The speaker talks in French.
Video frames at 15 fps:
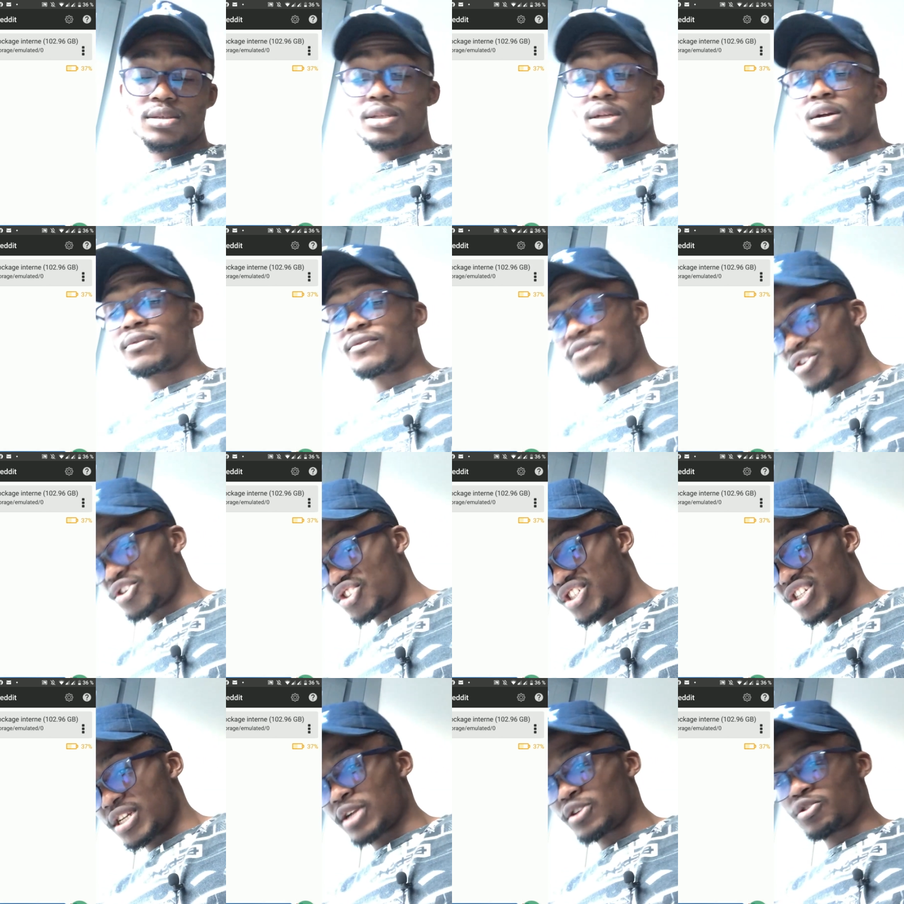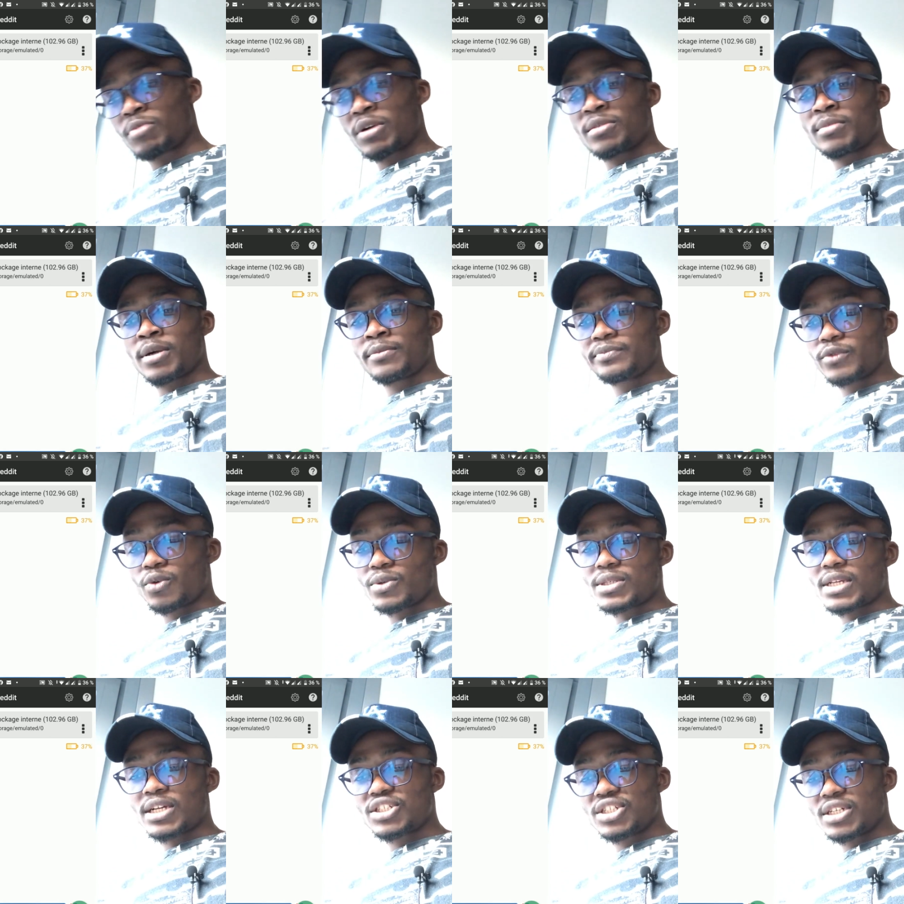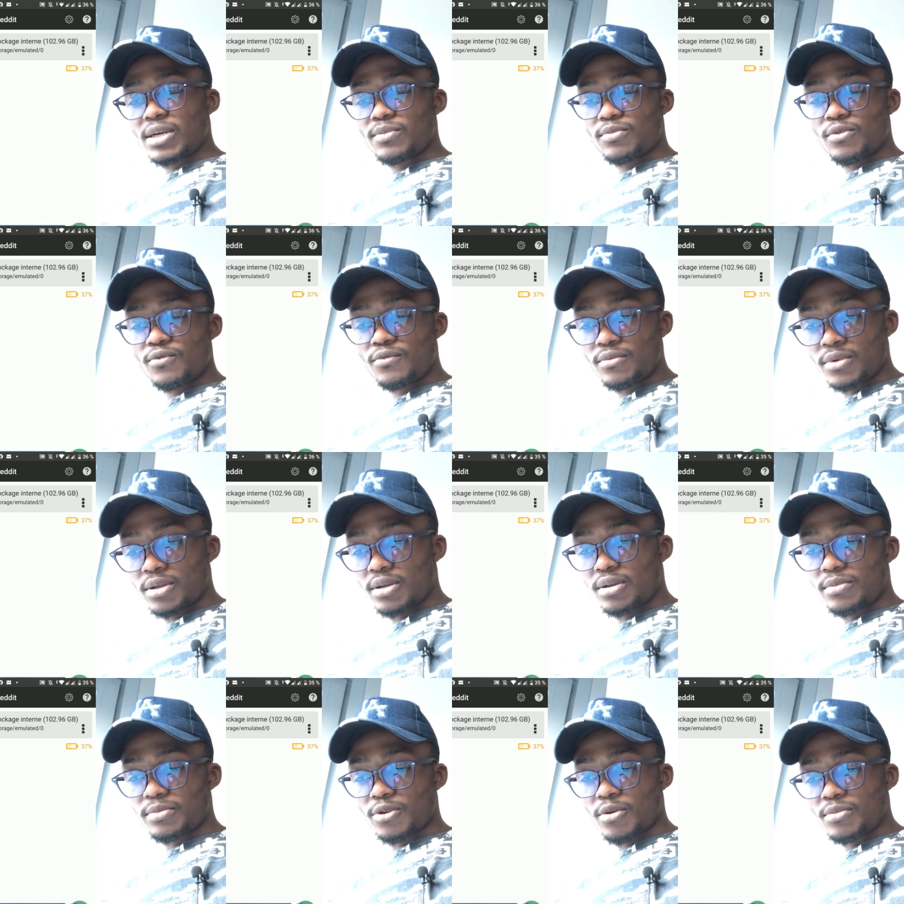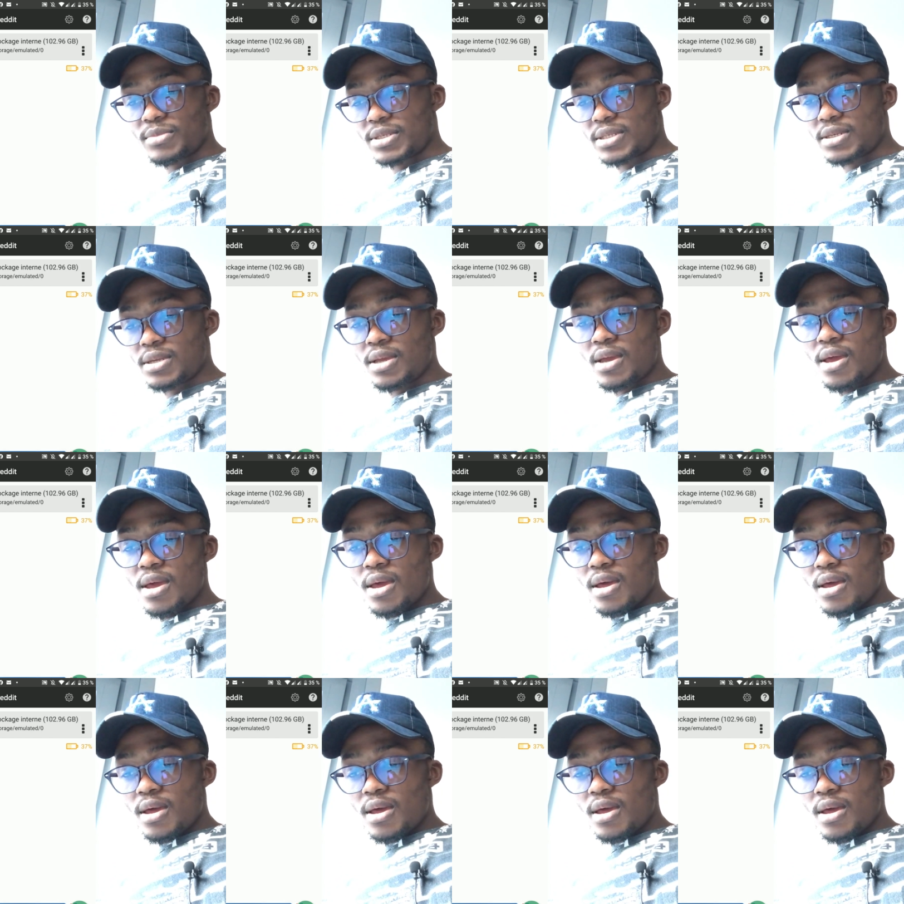120 gigas normalement. Donc 100 gigas pour, euh, comme ici.